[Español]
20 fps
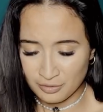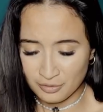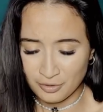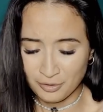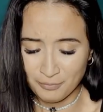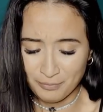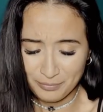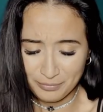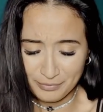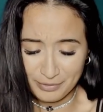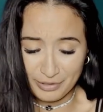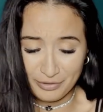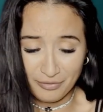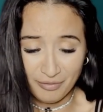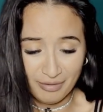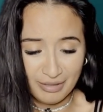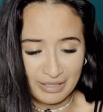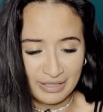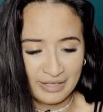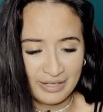No
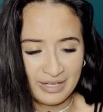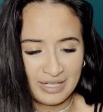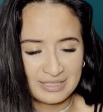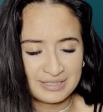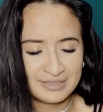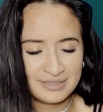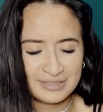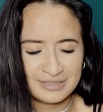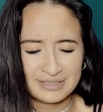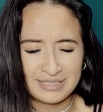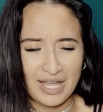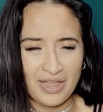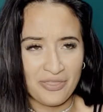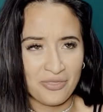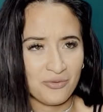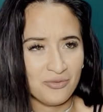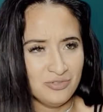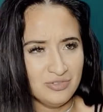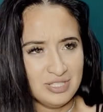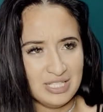puedo creer hasta
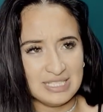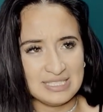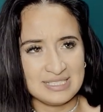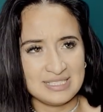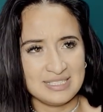dónde has